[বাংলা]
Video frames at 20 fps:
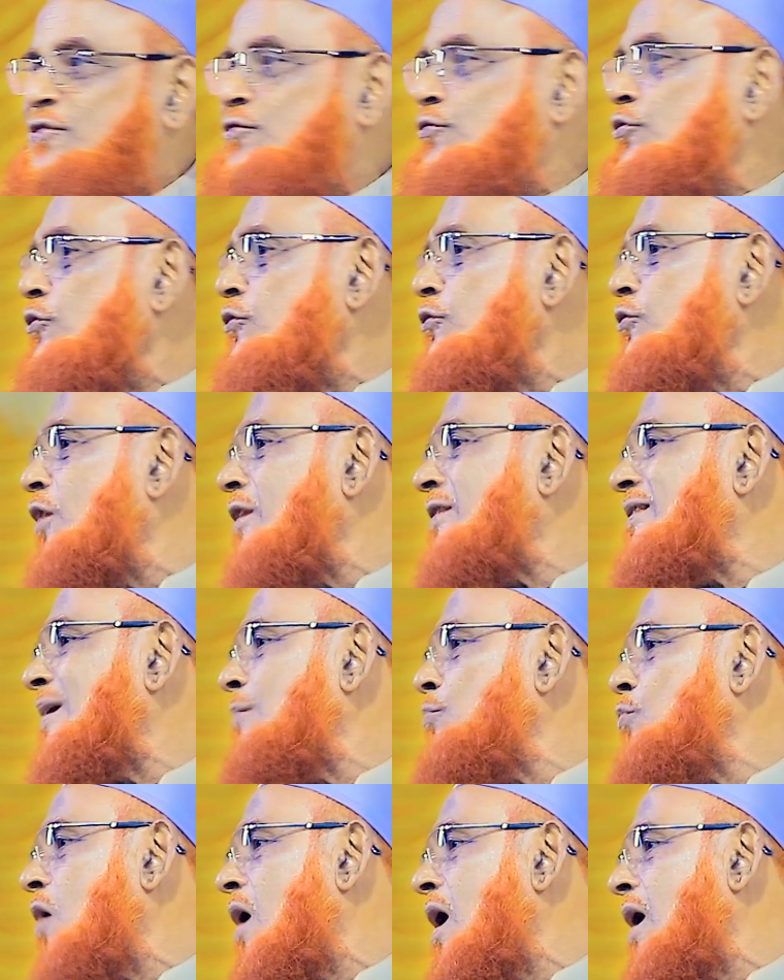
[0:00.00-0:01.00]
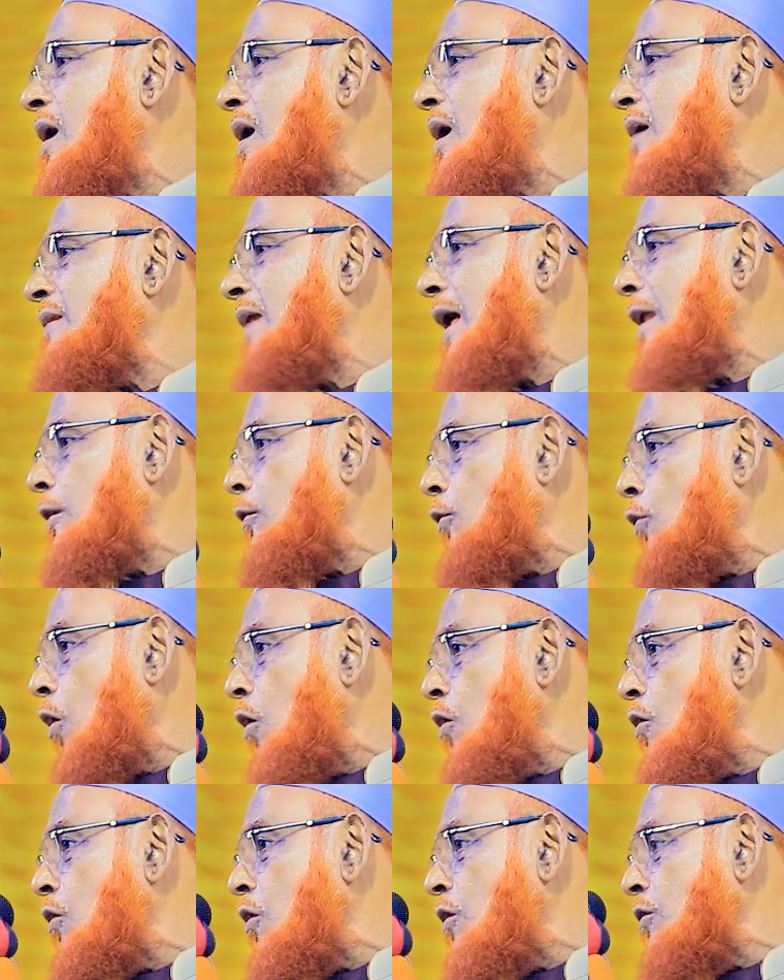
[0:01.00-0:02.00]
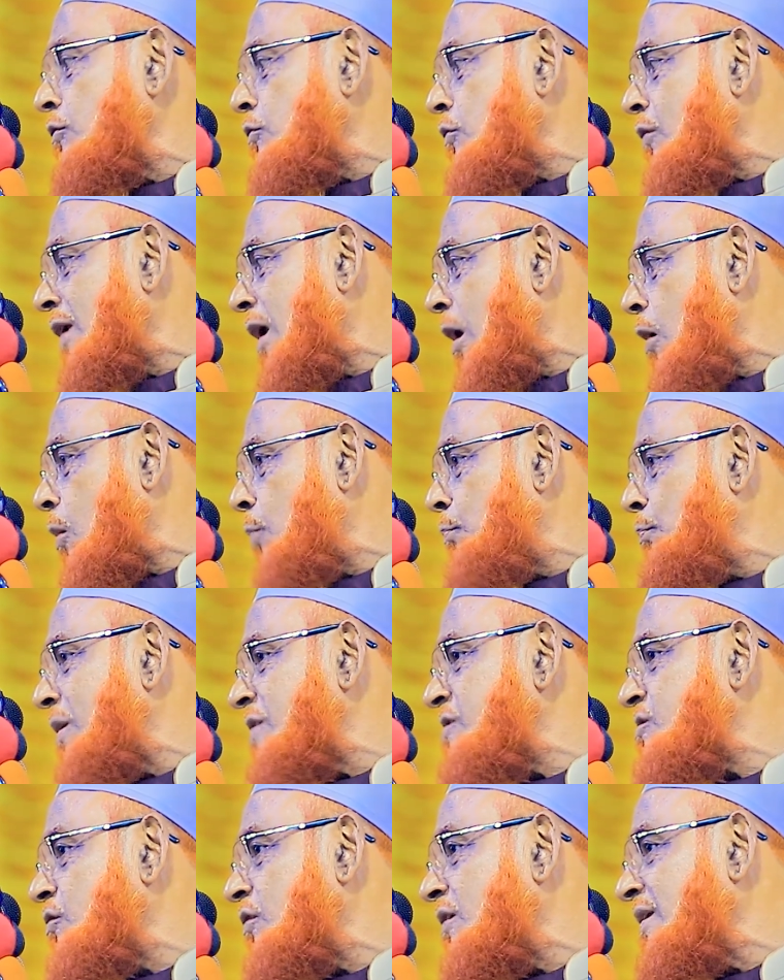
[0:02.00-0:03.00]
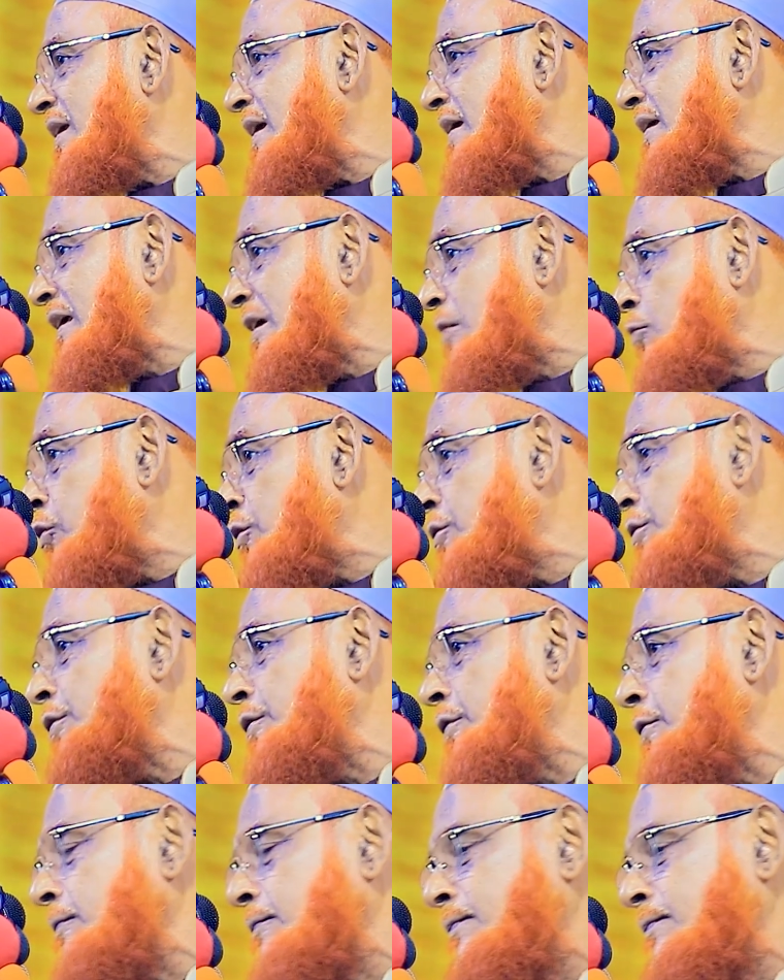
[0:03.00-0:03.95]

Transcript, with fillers: সুন্নতে মোয়াক্কাদা লঙ্ঘন করার অভ্যাস করলে কি ক্ষতি